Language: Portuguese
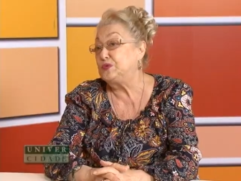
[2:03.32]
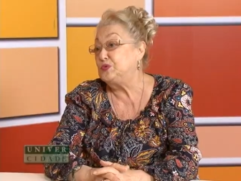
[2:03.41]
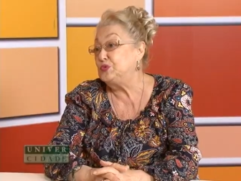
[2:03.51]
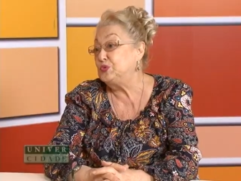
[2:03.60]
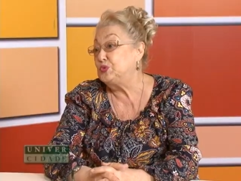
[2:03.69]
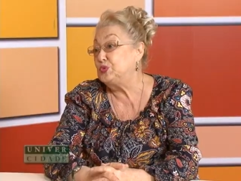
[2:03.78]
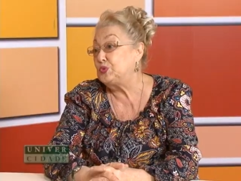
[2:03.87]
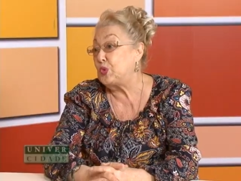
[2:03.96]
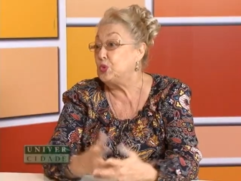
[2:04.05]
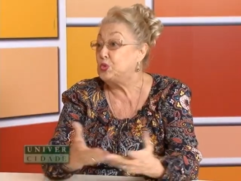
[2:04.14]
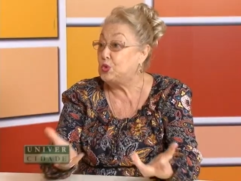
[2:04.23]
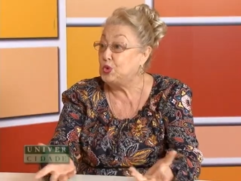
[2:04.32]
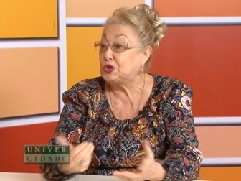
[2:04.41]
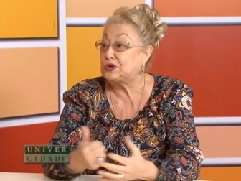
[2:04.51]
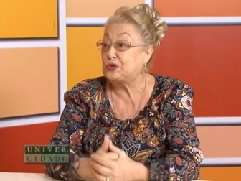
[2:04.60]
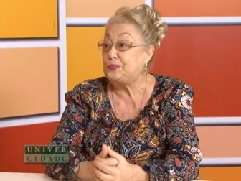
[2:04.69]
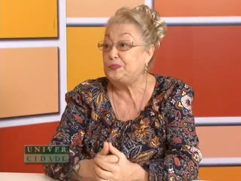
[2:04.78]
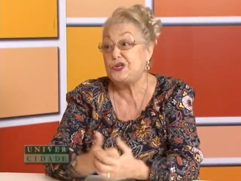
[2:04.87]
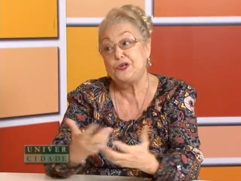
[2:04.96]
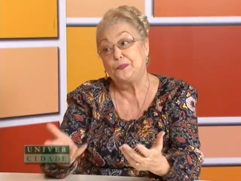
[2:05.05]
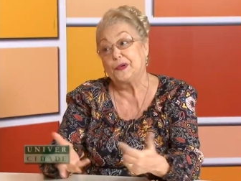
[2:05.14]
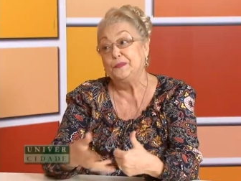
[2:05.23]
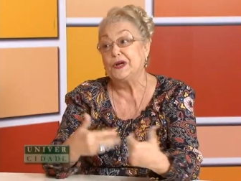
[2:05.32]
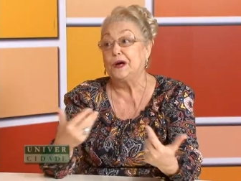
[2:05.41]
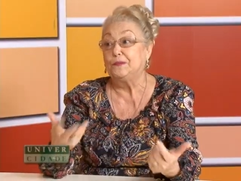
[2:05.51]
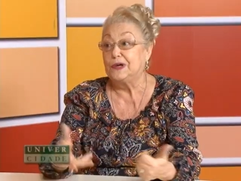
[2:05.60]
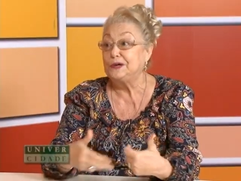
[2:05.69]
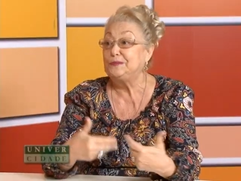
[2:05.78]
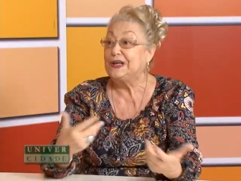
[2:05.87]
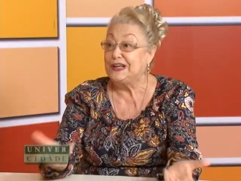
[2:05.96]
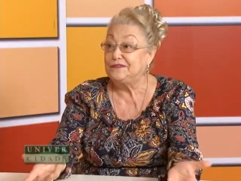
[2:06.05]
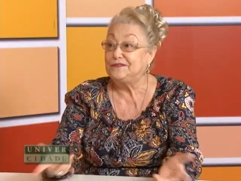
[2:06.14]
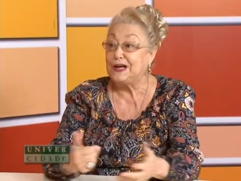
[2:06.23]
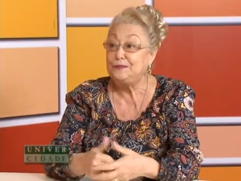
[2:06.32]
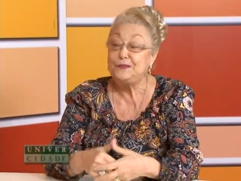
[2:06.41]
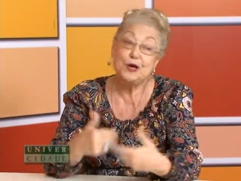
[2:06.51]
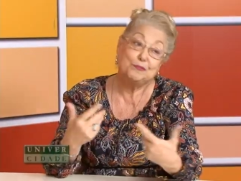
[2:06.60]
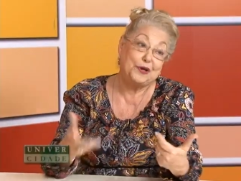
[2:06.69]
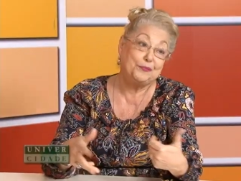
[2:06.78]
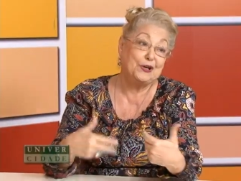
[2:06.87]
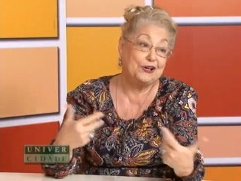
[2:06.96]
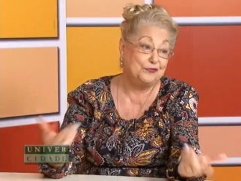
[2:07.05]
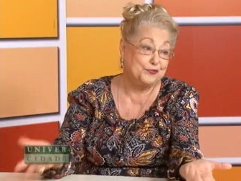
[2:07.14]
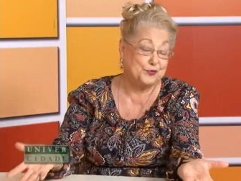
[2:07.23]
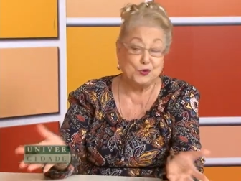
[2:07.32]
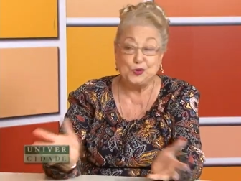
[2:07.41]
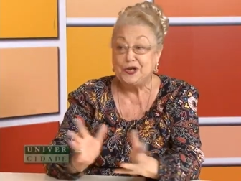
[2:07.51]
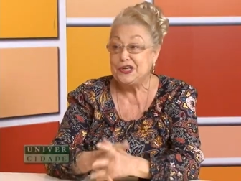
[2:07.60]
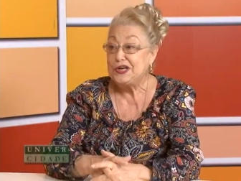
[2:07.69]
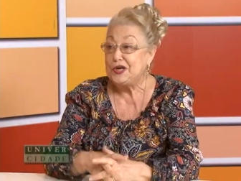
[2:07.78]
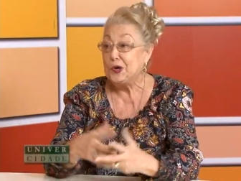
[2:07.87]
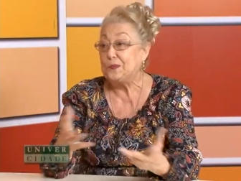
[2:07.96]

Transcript: um concurso, eu pedi para minha mãe me levar, minha mãe me levou. Eu